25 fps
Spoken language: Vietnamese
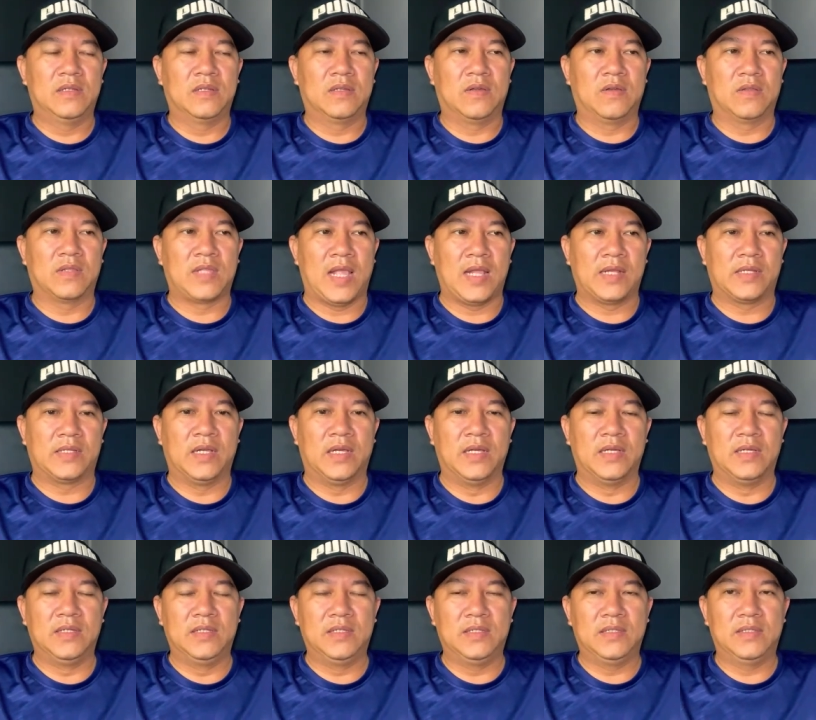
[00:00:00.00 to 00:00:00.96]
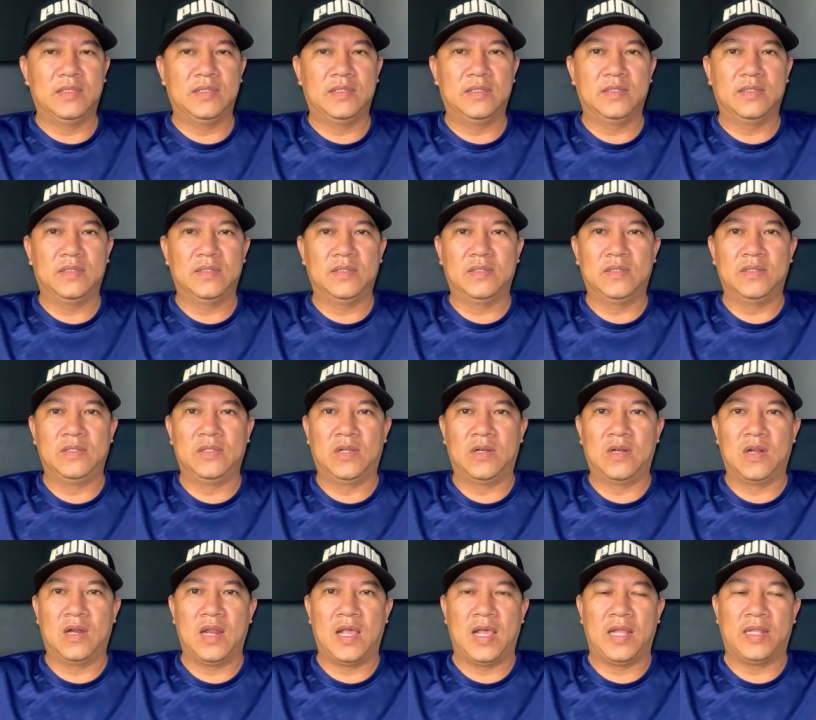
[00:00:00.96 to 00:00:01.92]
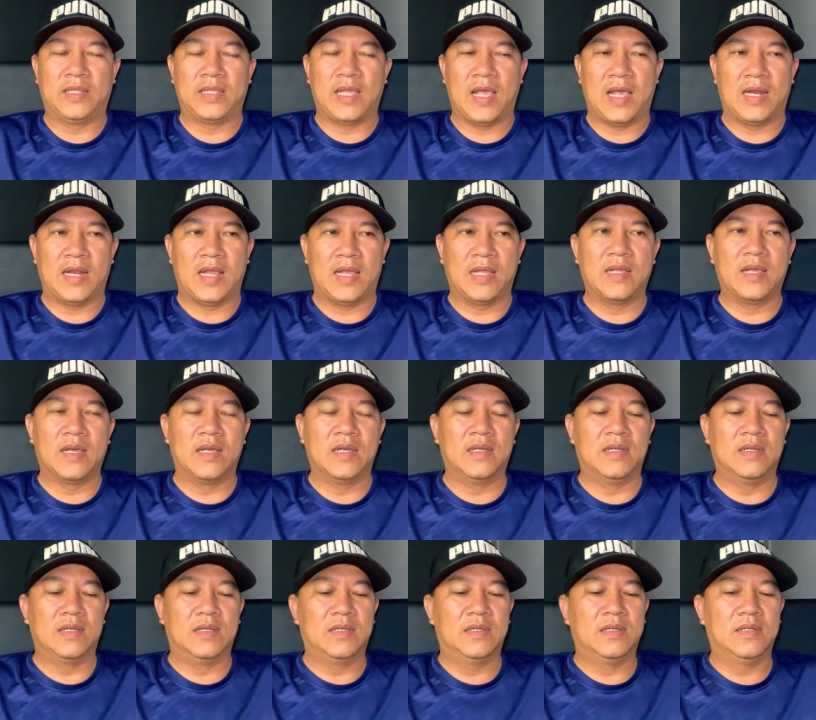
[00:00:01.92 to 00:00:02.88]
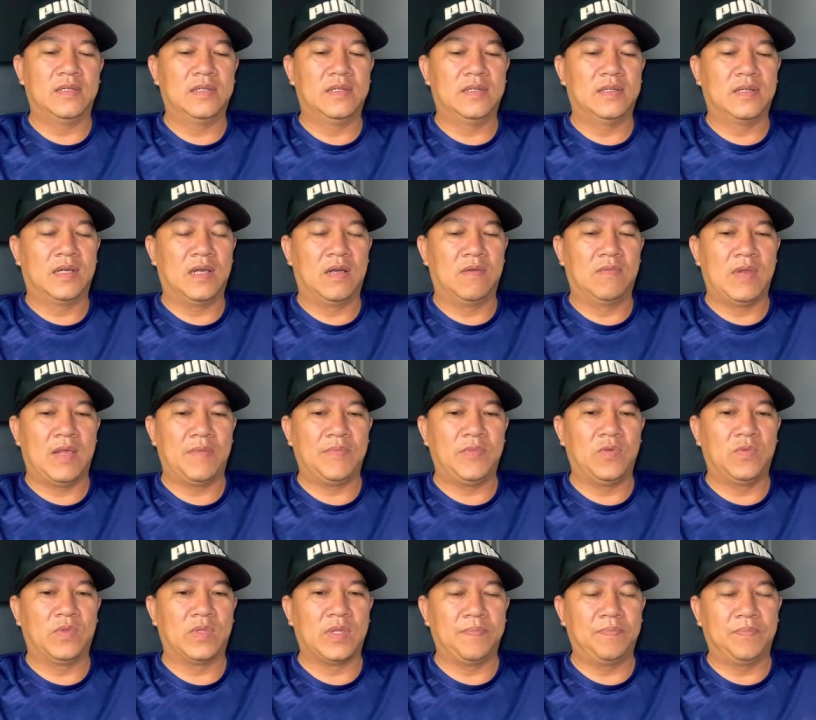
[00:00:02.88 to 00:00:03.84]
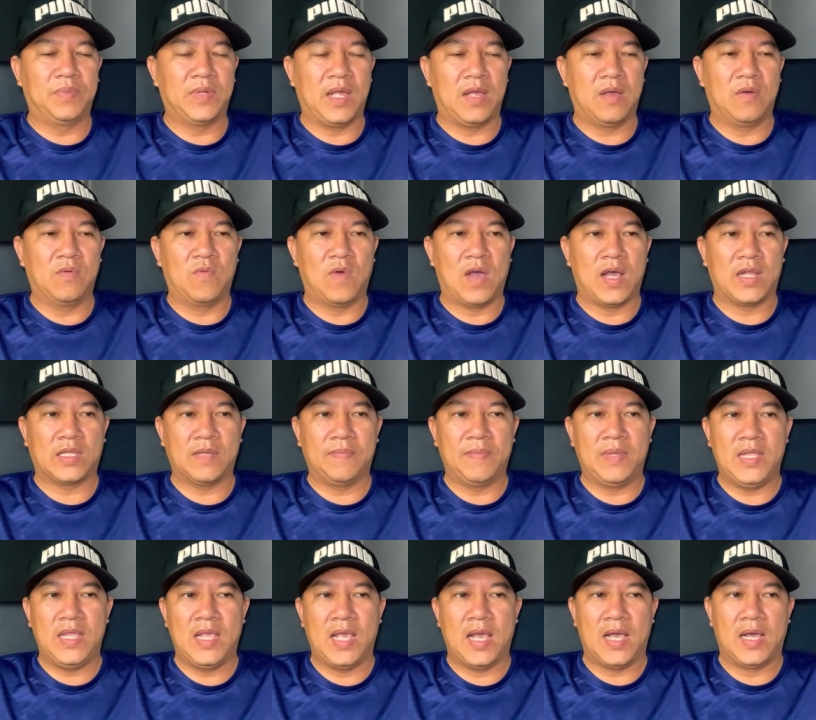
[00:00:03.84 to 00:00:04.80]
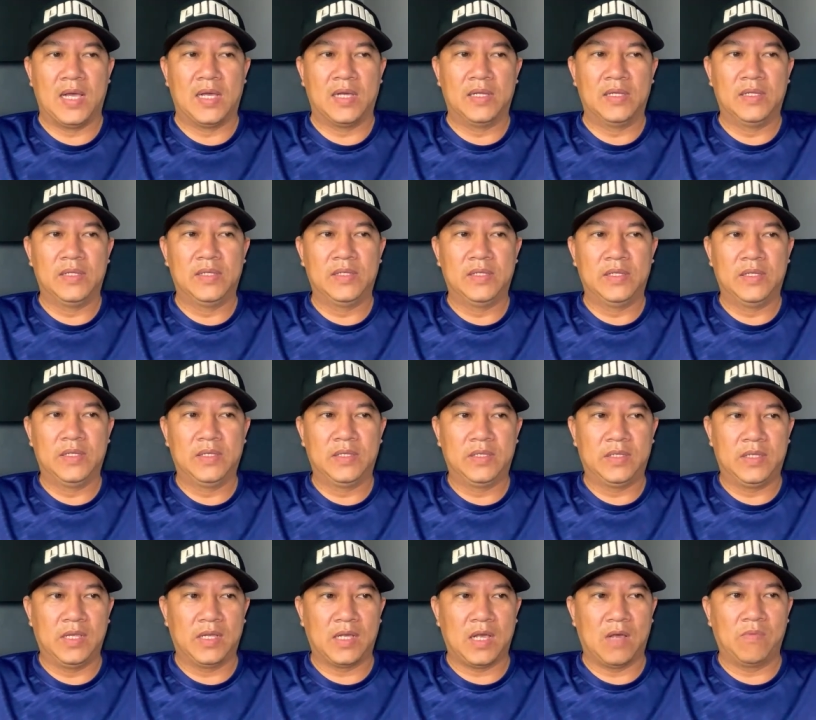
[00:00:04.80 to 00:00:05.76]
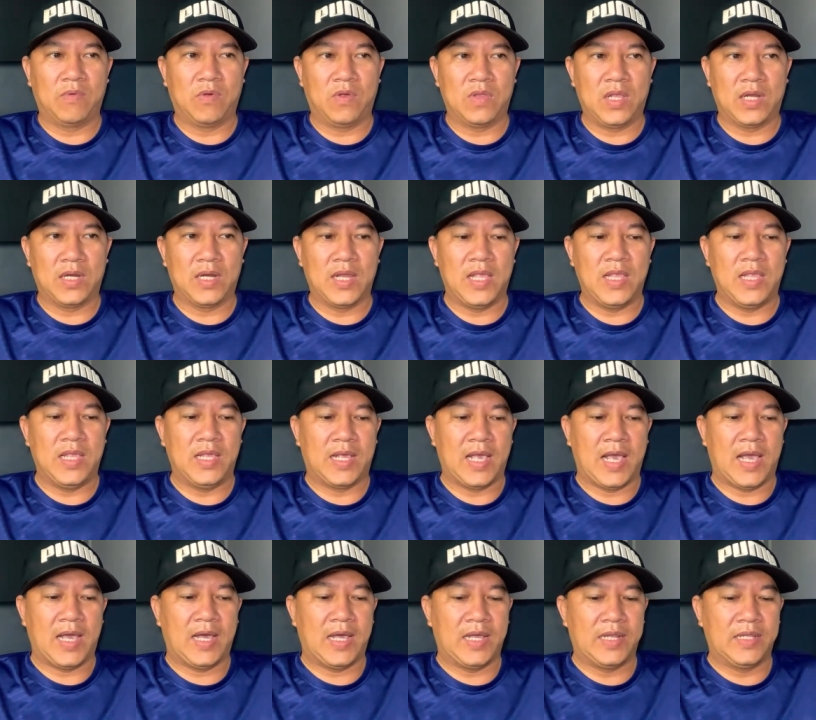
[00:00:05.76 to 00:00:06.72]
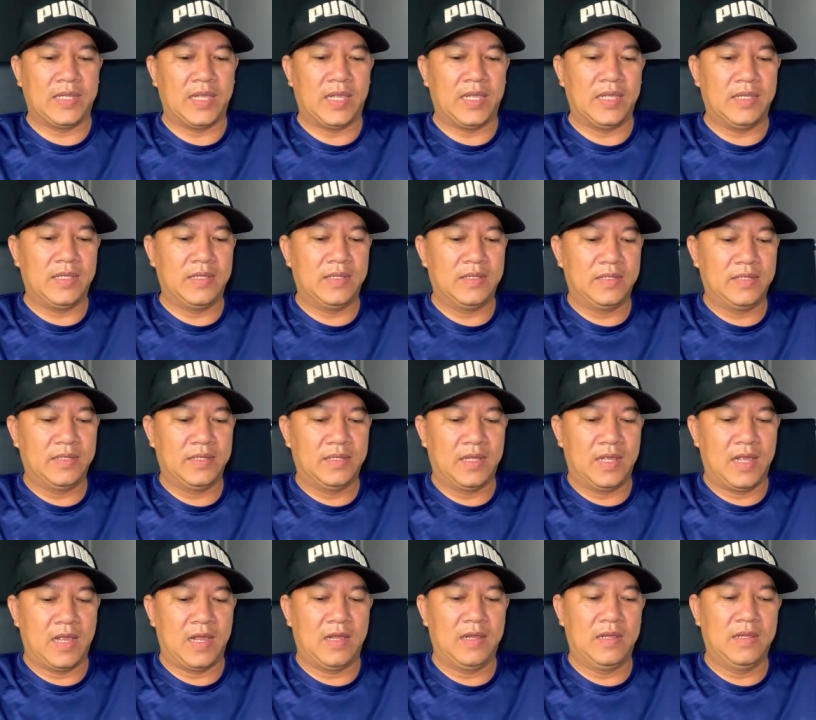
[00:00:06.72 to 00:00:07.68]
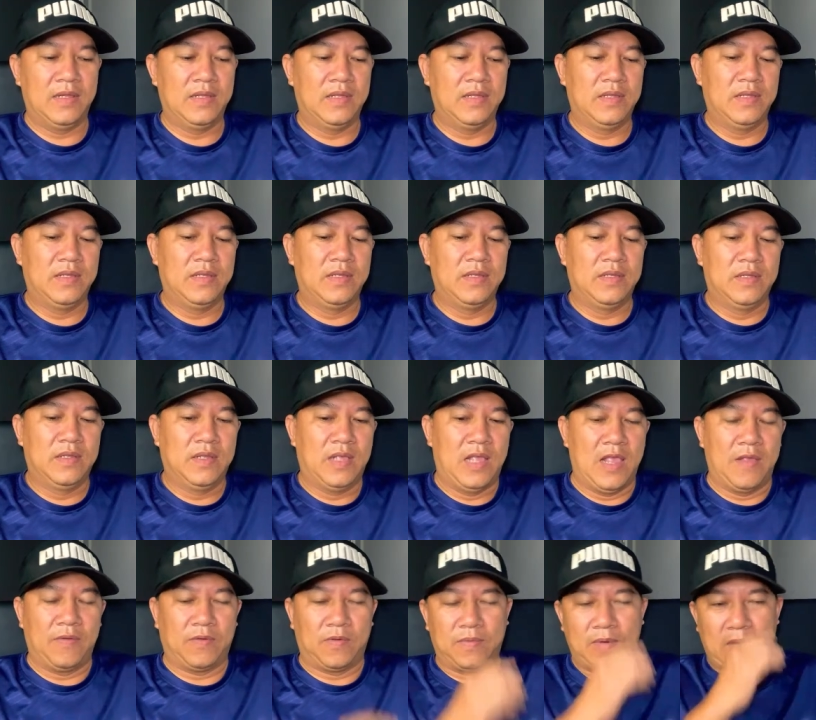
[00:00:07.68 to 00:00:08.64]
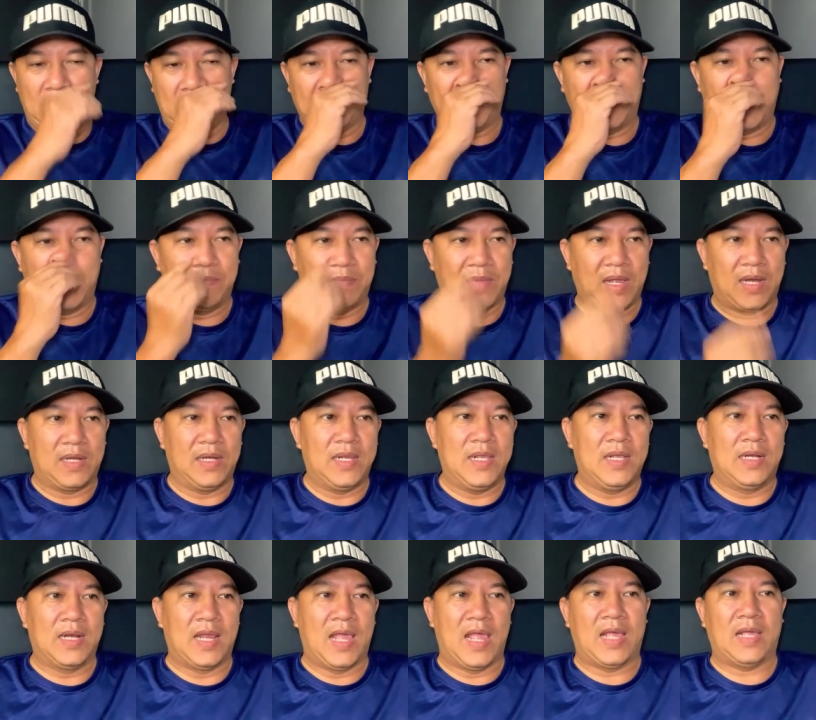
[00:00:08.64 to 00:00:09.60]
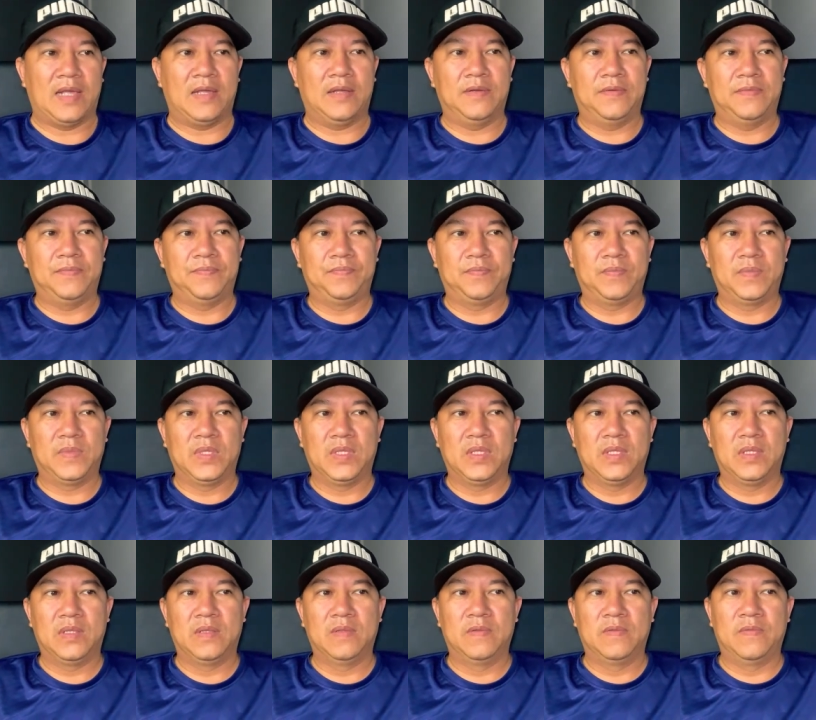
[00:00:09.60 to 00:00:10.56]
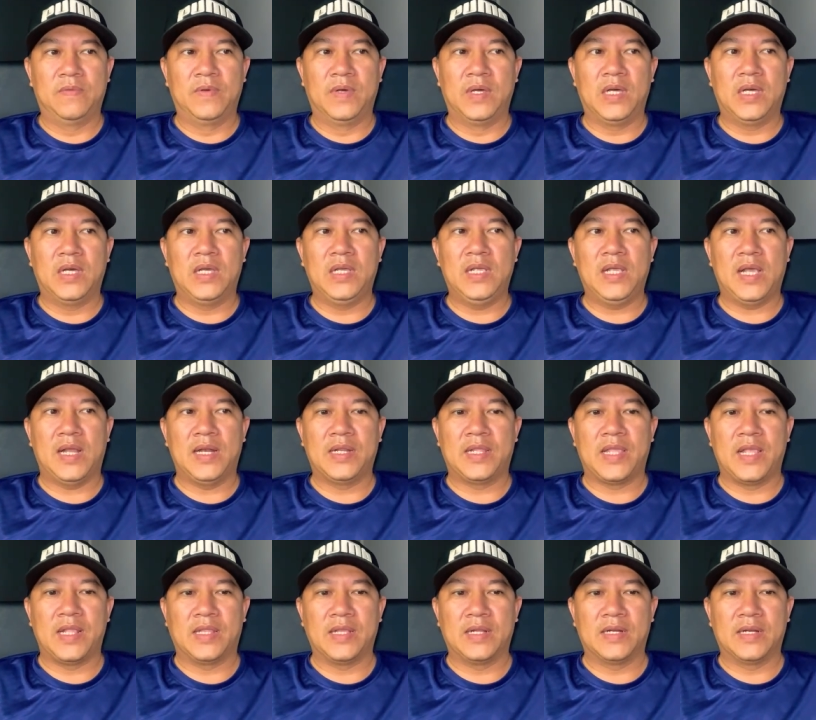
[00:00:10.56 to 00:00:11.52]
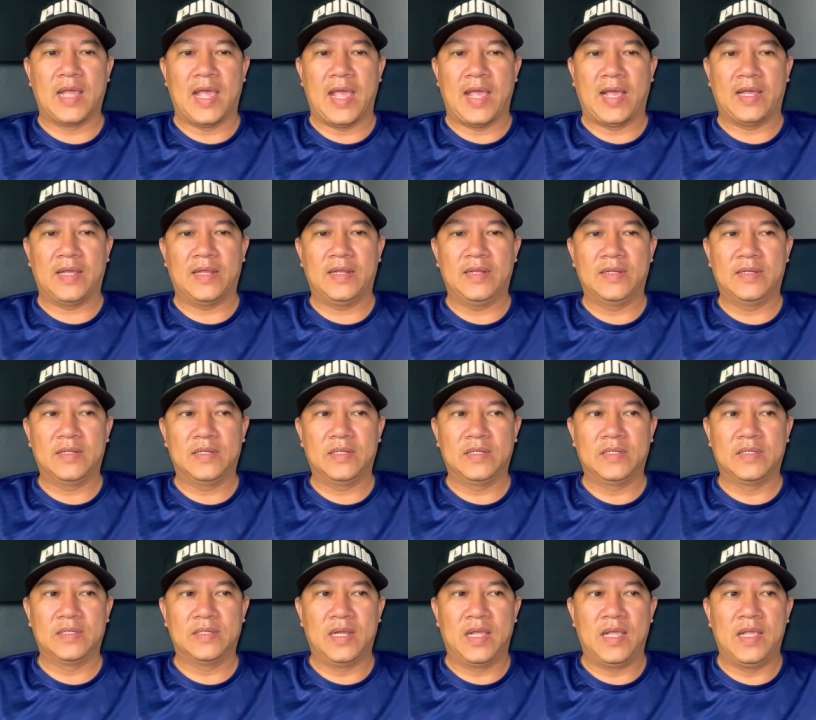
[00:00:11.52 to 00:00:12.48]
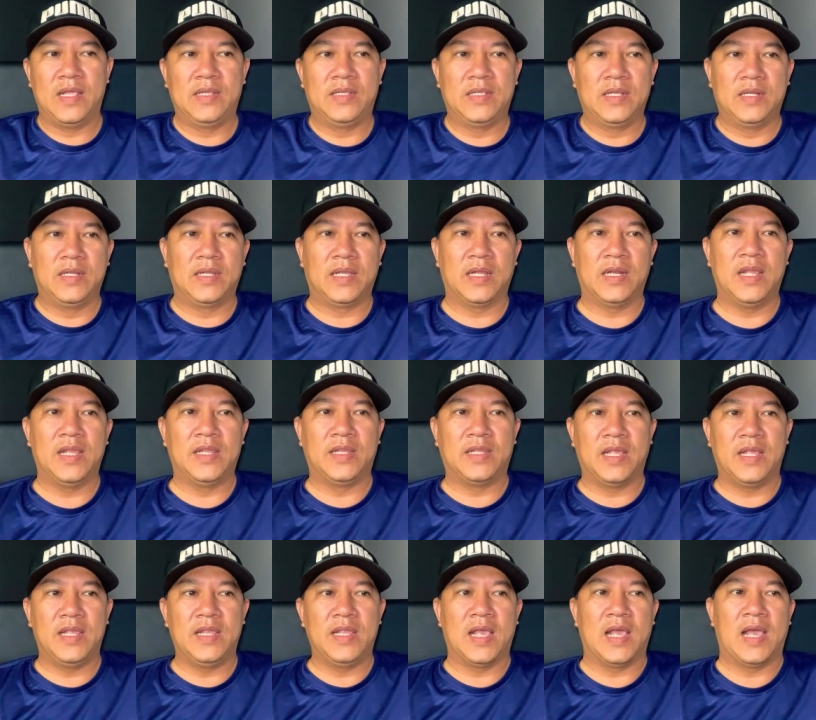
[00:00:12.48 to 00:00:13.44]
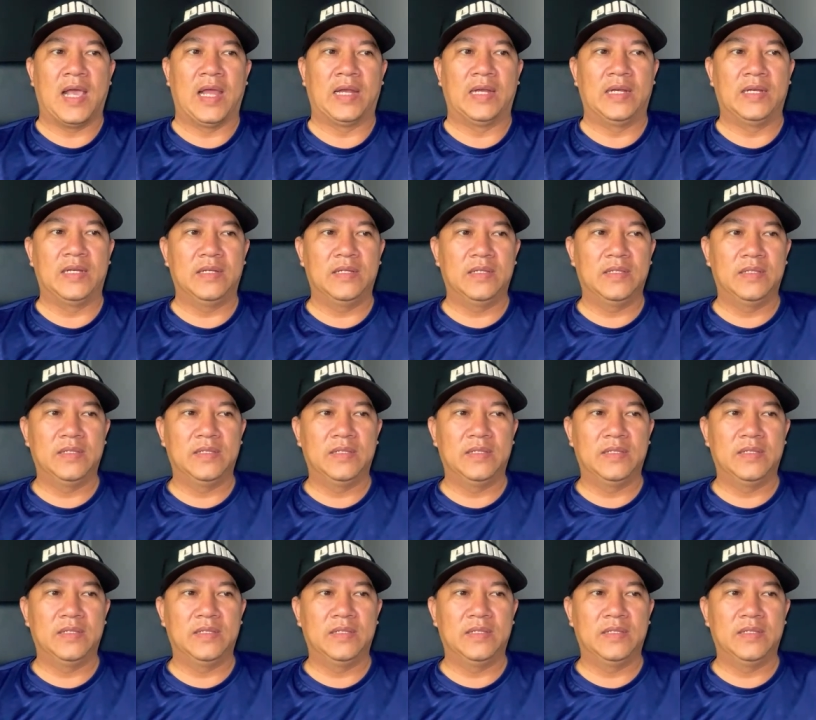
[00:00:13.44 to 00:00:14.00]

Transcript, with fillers: có tang sự do đó là anh ta đã ngừng không làm youtube ngày hôm qua tới bây giờ chứ không có vấn đề gì cả các anh chị ha em cũng đang tìm cách liên lạc với anh Kỳ Tấn Đạt để xin cái địa chỉ nhà ảnh